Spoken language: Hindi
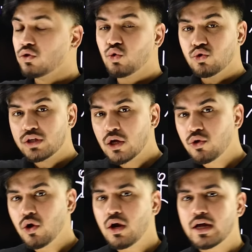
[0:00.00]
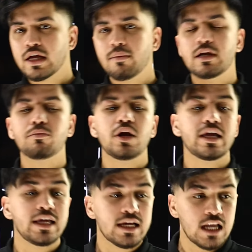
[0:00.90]
दूसरा कोई और आ गया मैंने बोला
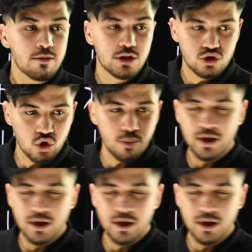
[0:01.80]
एक लाख बच्चों को